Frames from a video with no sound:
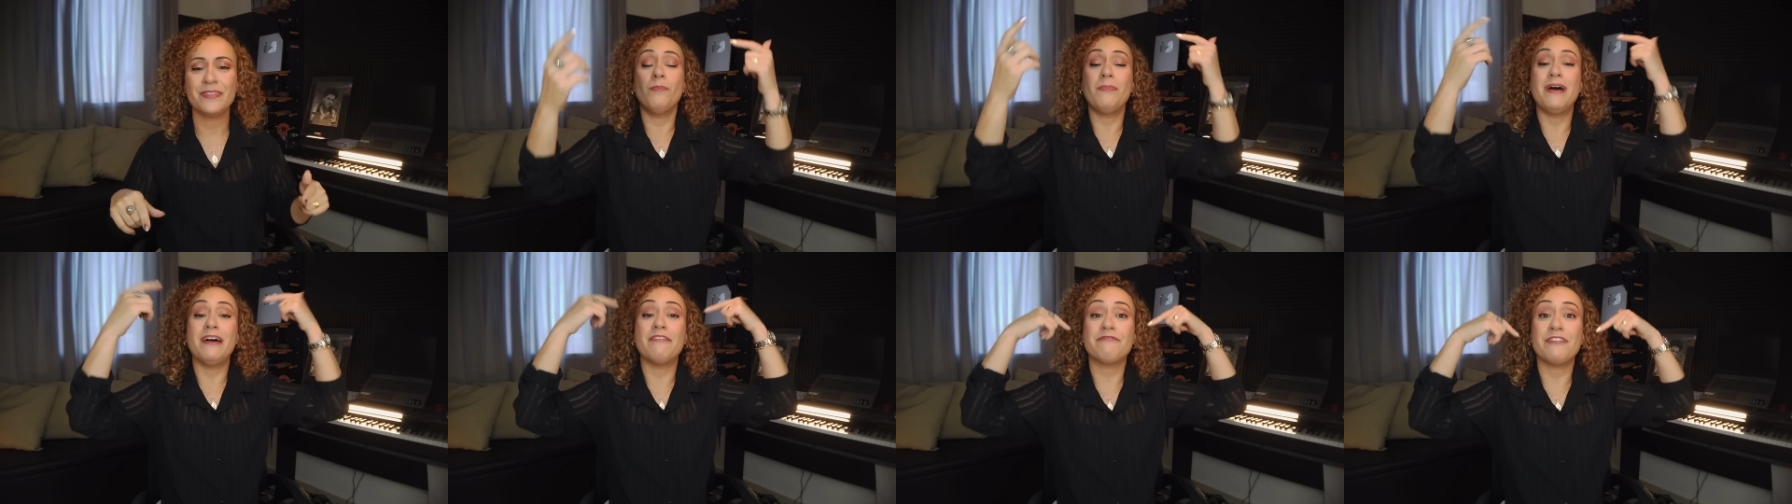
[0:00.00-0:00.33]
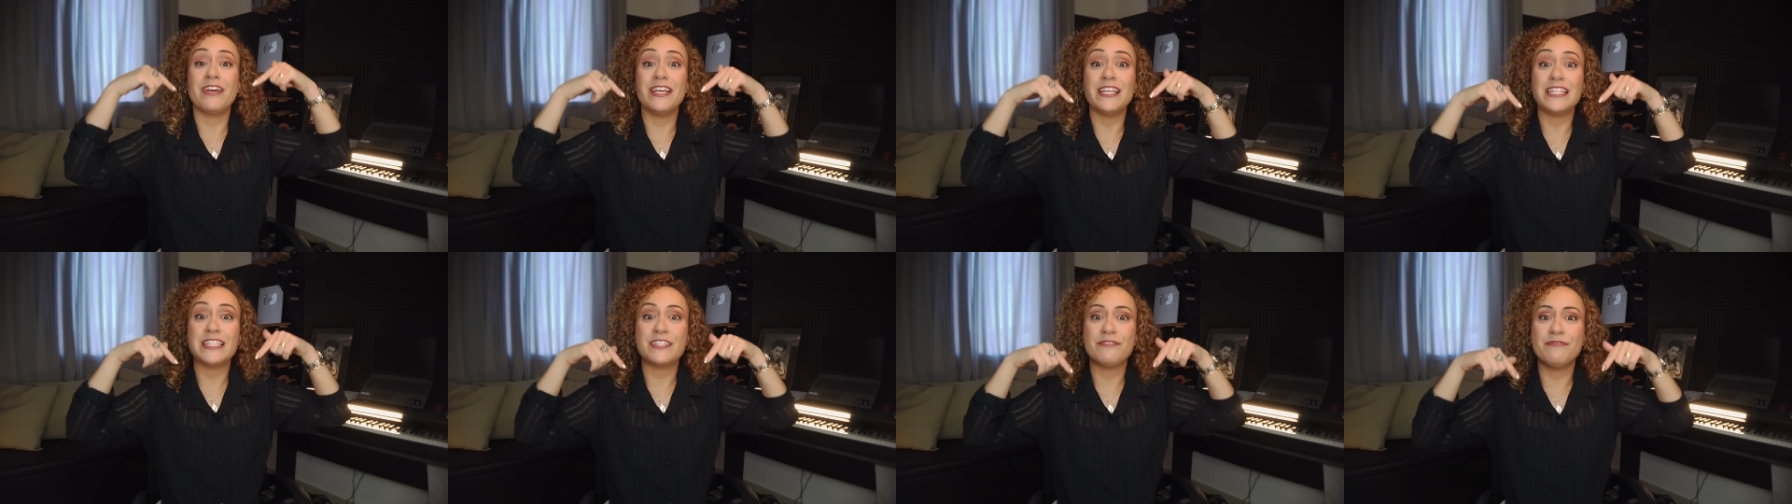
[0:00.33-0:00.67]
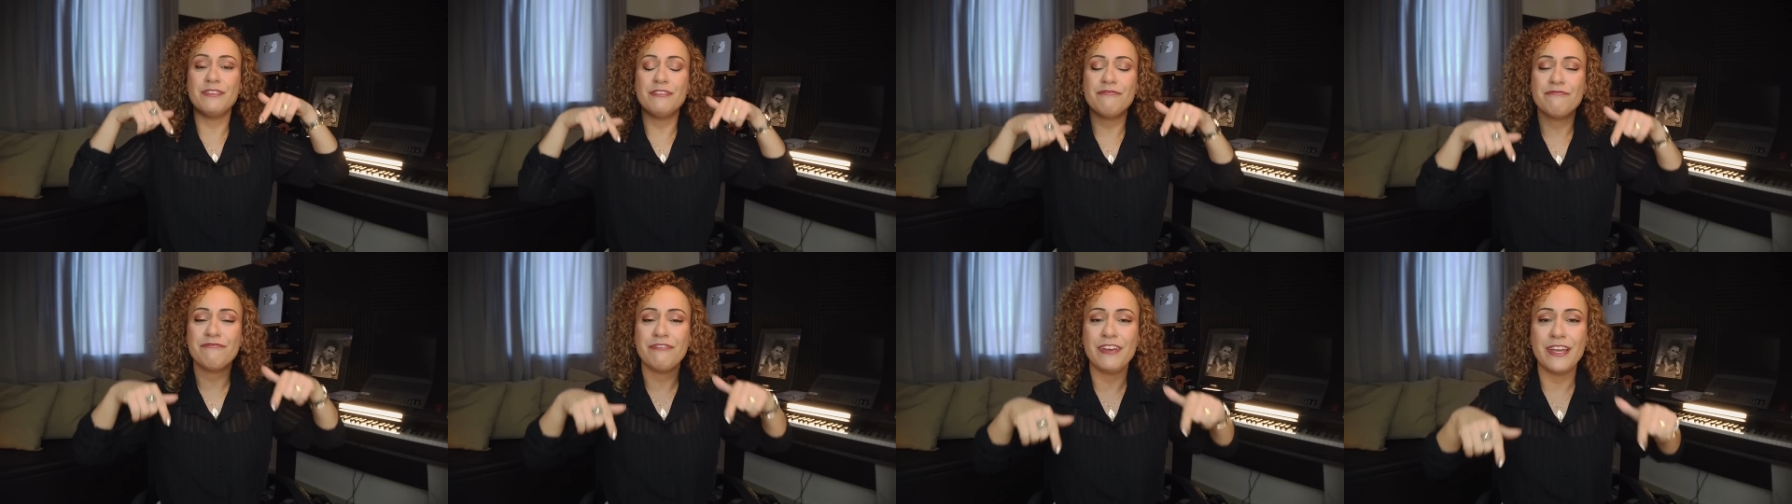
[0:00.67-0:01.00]
uma vez
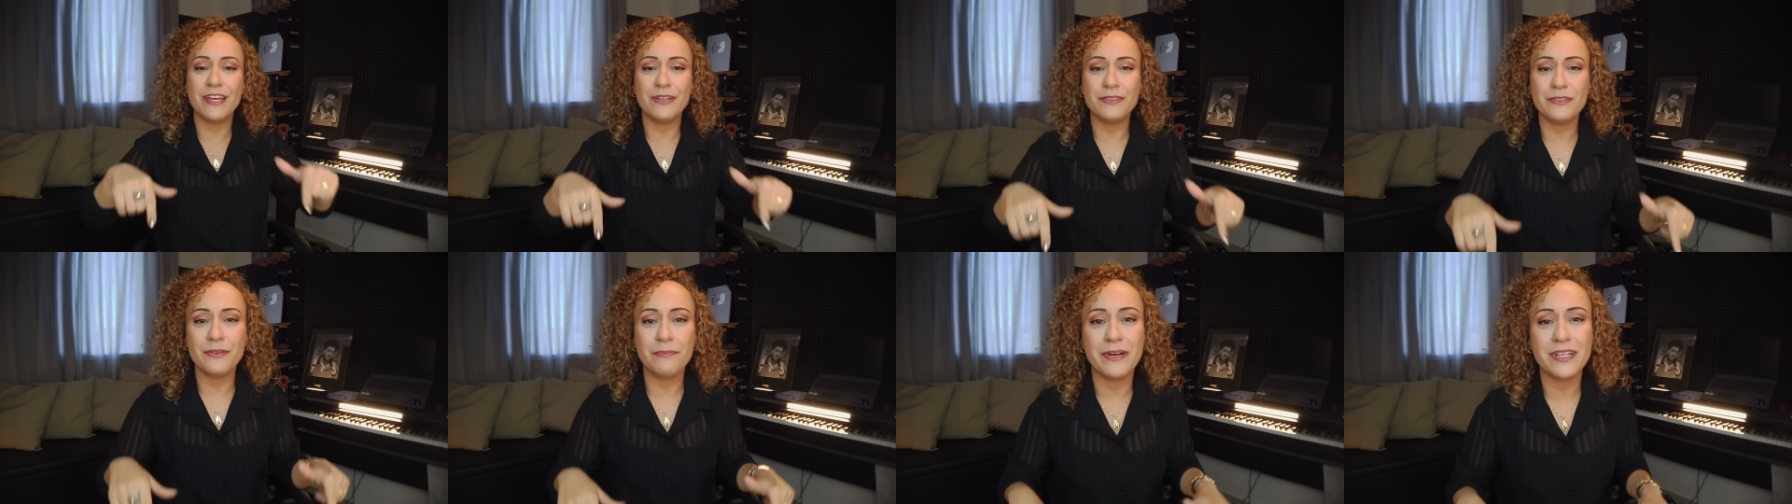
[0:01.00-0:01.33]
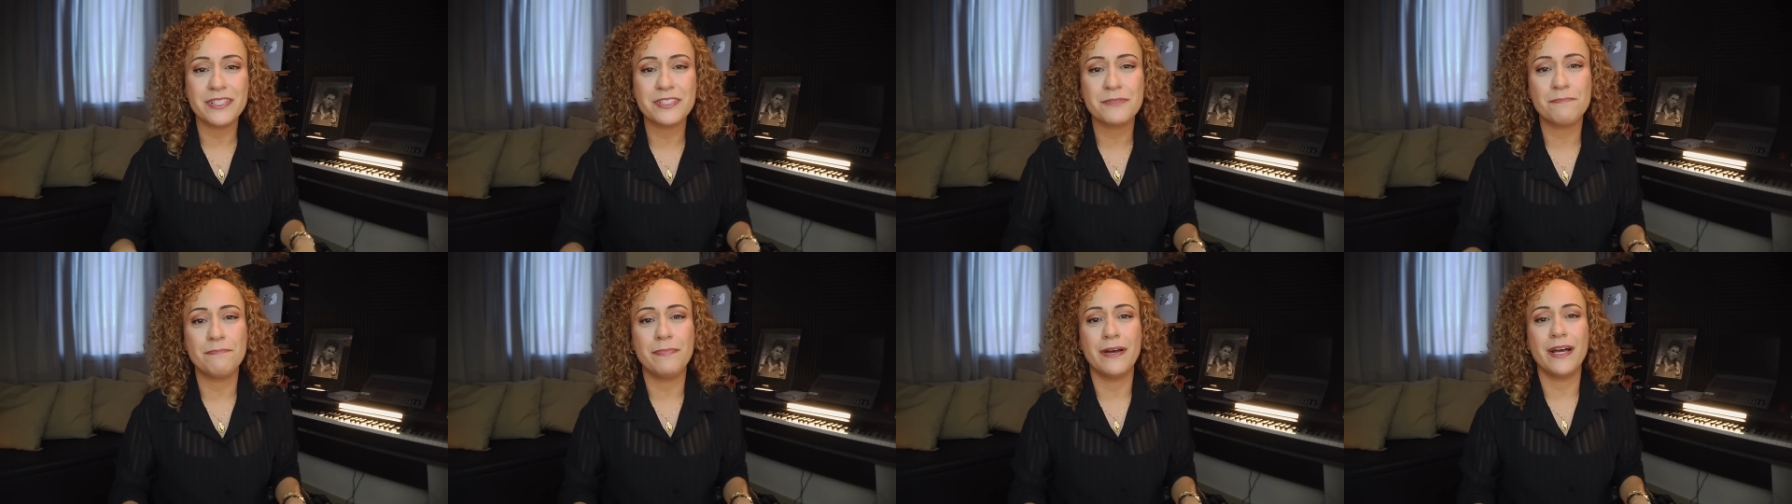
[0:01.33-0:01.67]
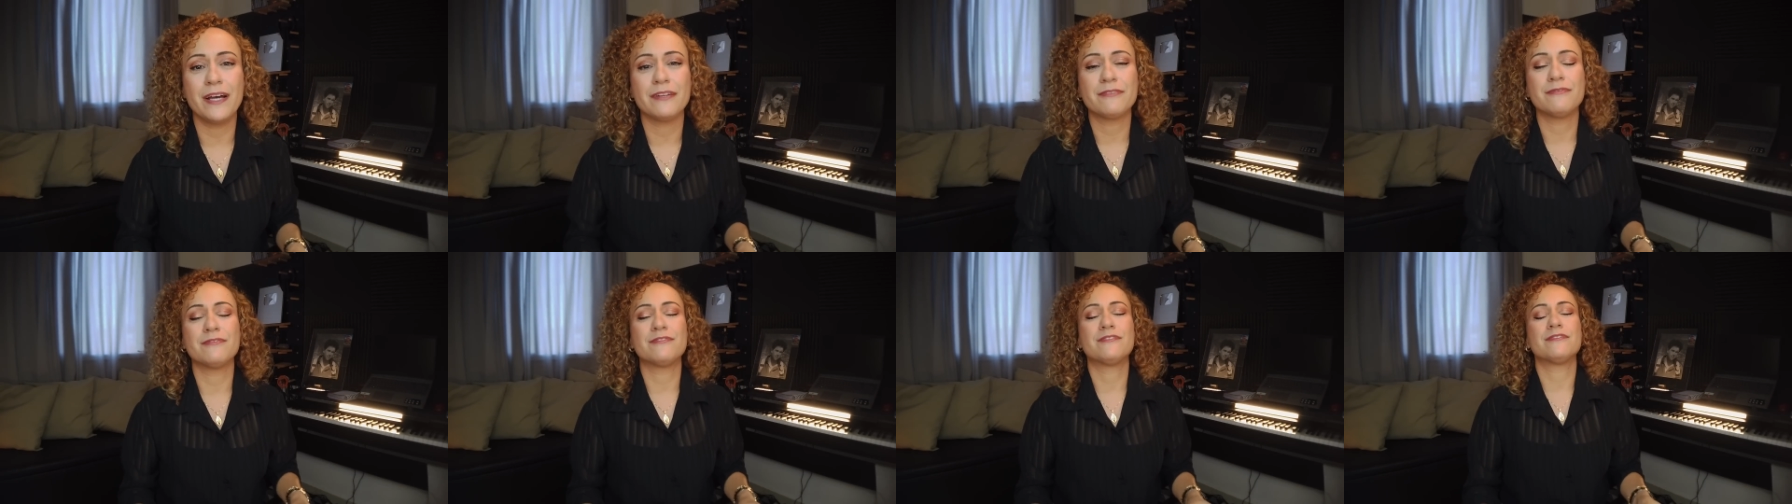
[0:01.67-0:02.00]
vivendo mais
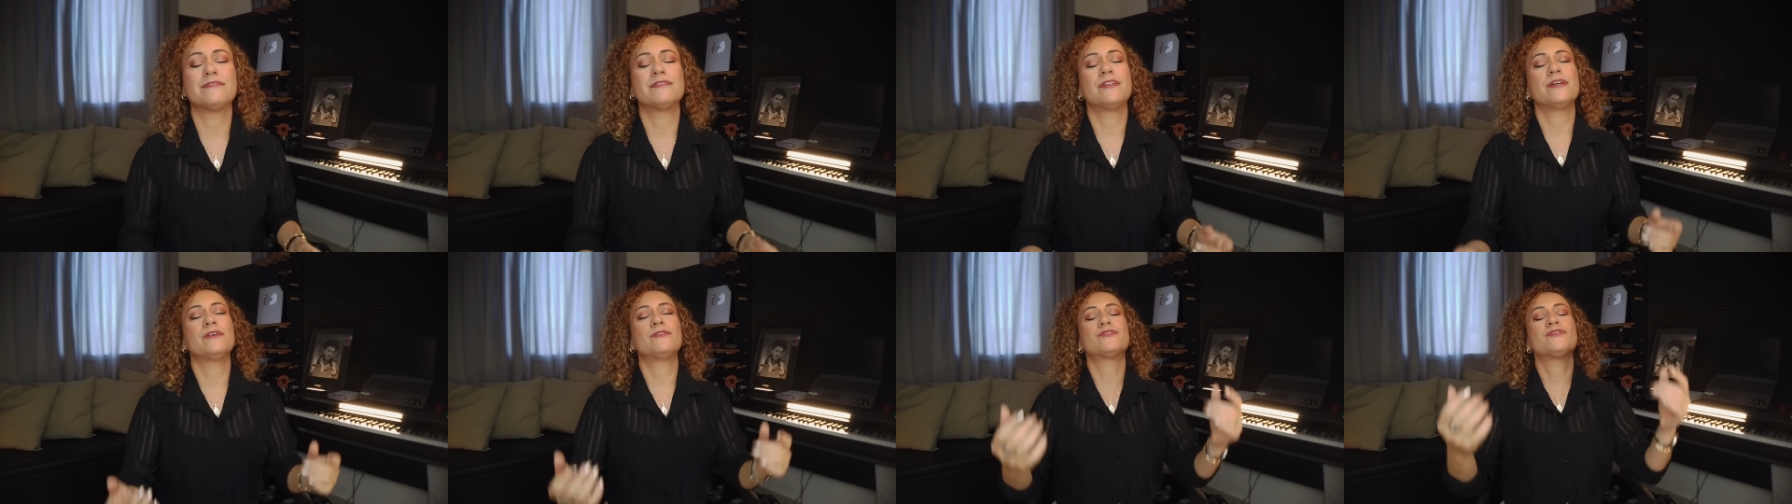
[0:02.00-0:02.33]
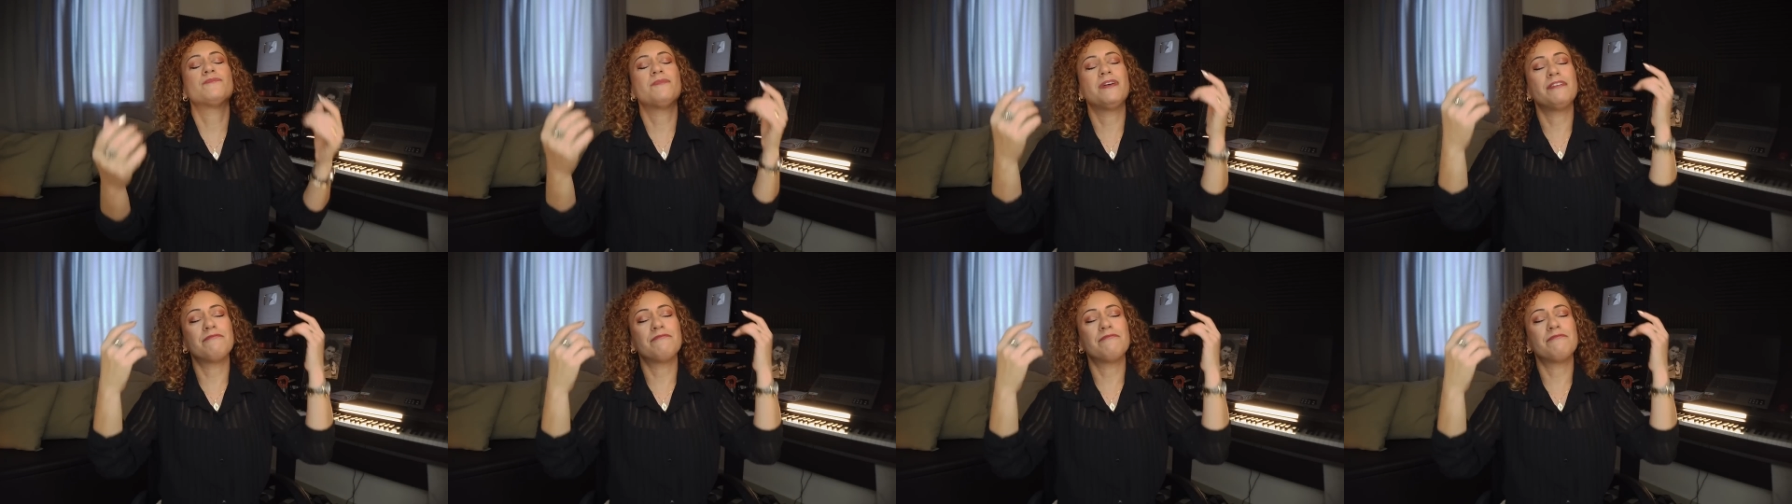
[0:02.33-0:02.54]
perto de Deus,